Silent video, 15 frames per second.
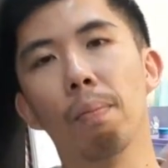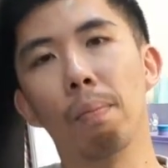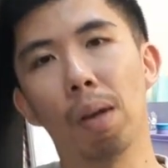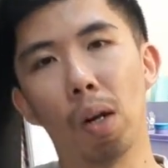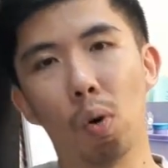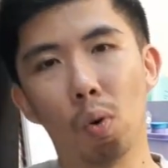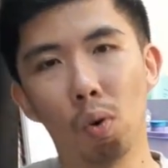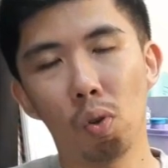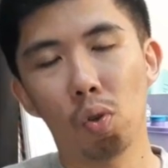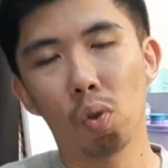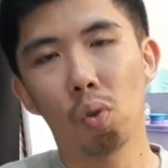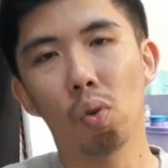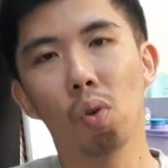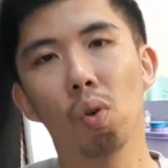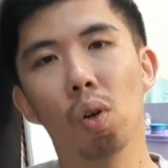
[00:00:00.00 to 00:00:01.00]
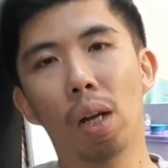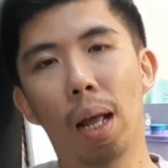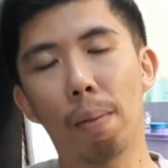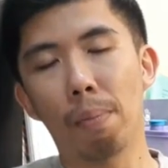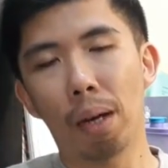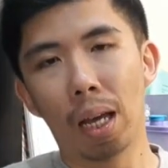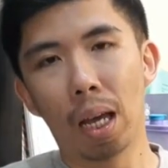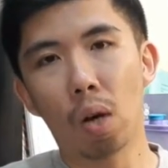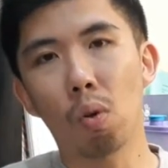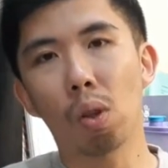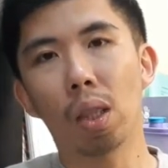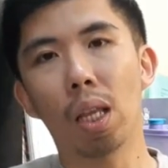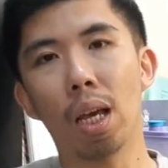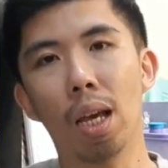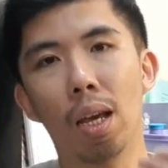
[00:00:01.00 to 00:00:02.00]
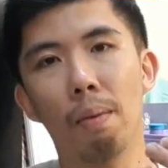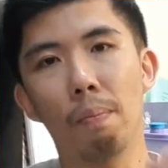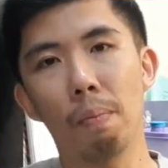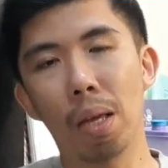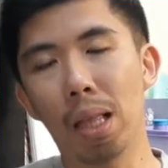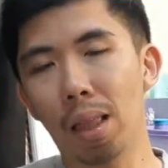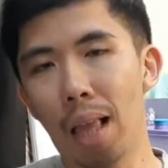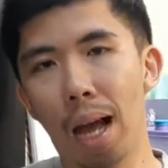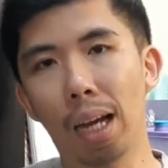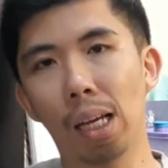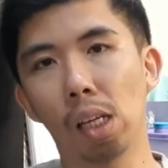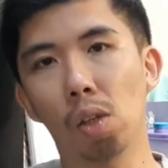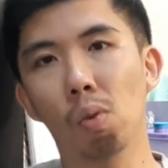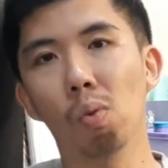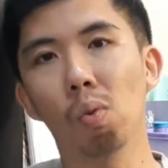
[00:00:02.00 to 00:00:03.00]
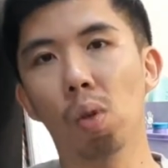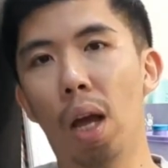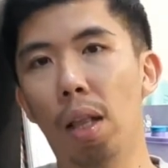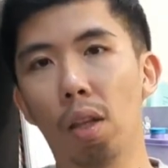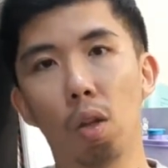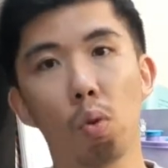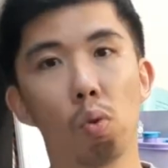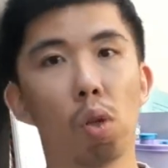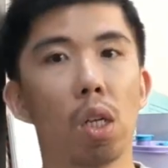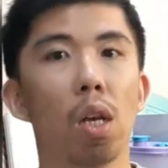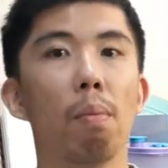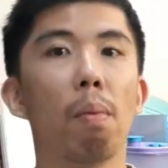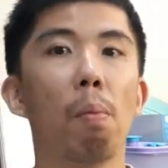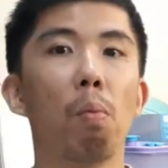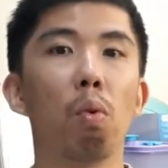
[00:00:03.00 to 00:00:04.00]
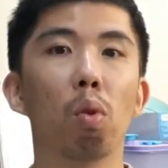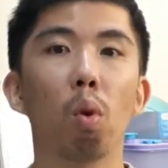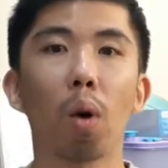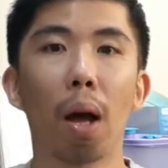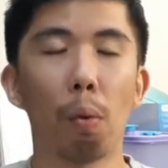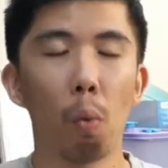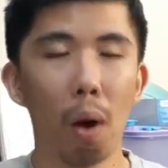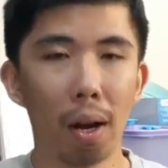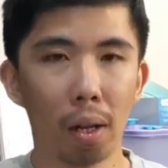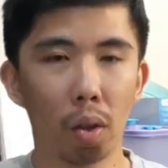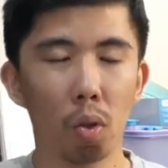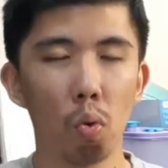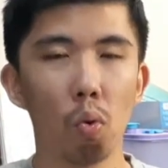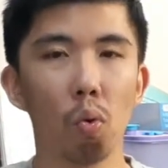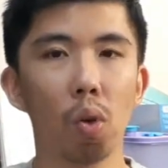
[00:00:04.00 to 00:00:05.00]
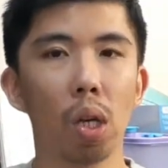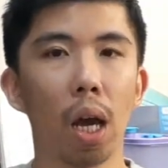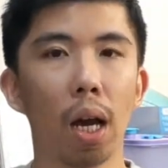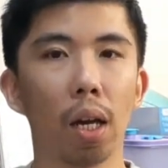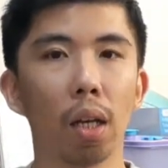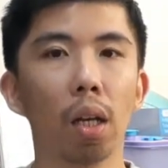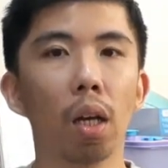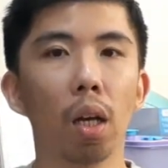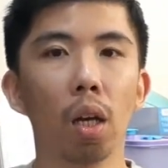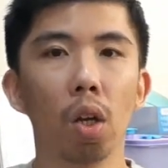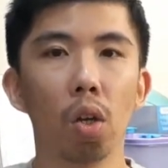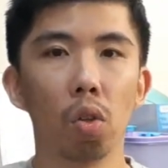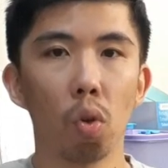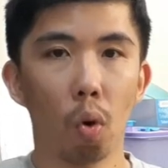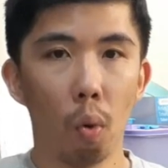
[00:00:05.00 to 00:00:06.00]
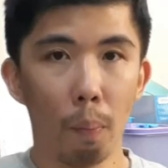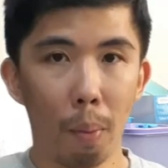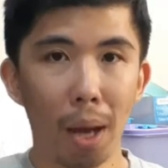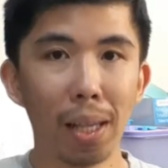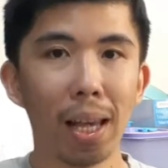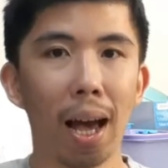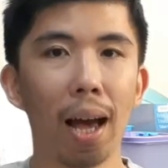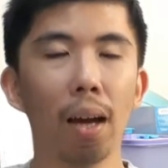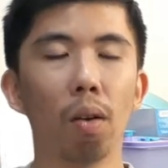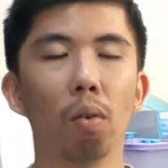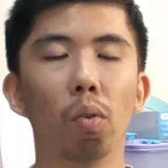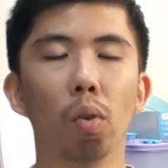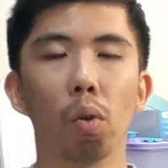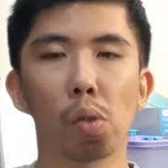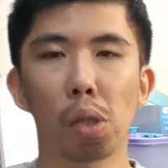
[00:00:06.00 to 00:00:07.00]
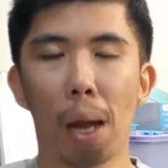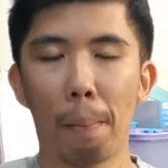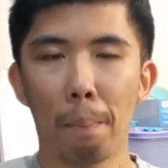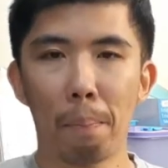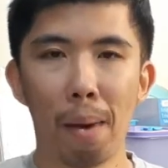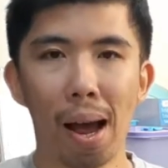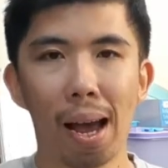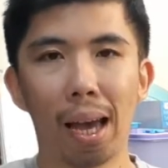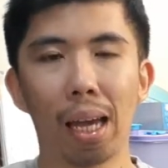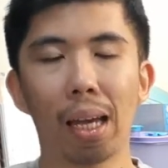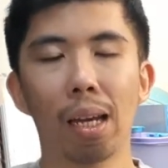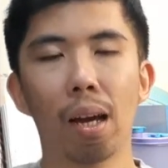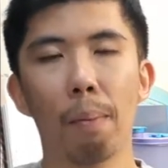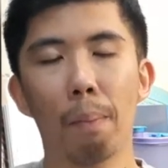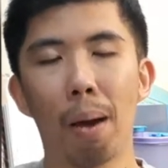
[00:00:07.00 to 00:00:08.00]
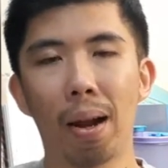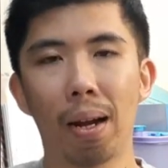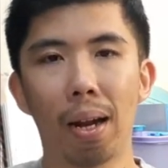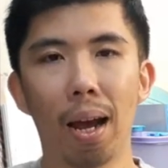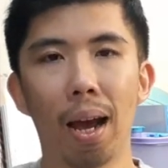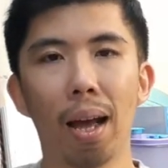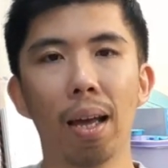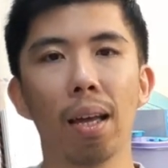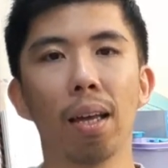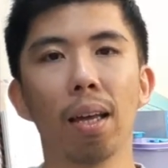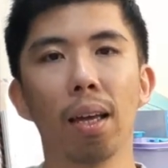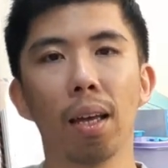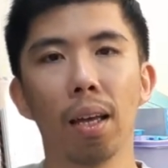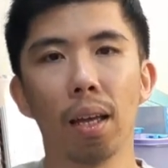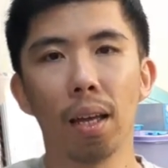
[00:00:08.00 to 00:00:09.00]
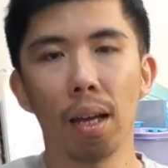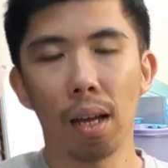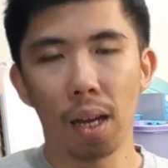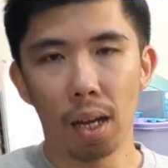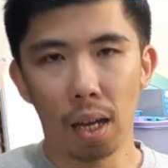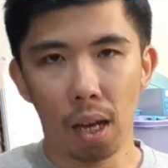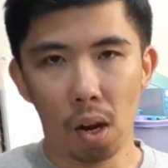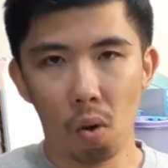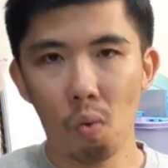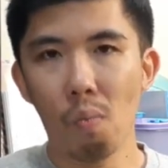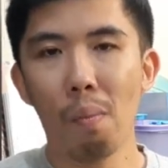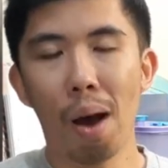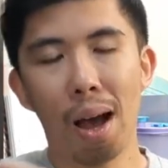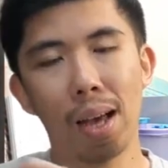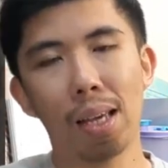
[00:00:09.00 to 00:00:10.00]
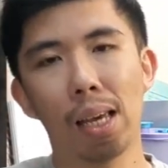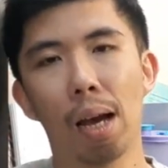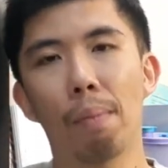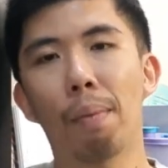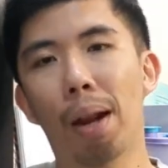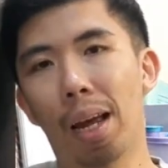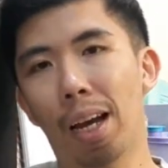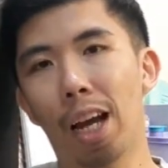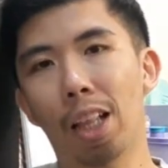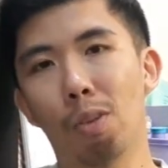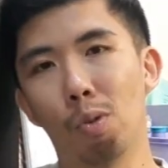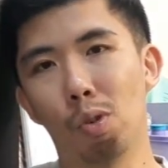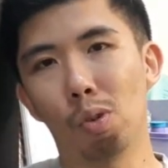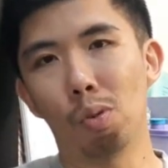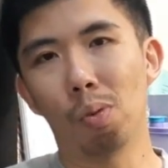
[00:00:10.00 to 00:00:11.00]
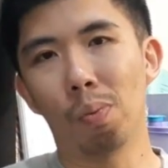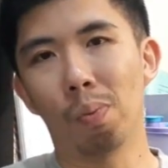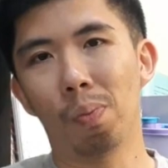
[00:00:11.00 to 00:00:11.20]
menuju dan mengikuti bintang itu dan tentu saja membutuhkan waktu yang cukup banyak untuk sampai kepada eh, rumah yang mereka tuju.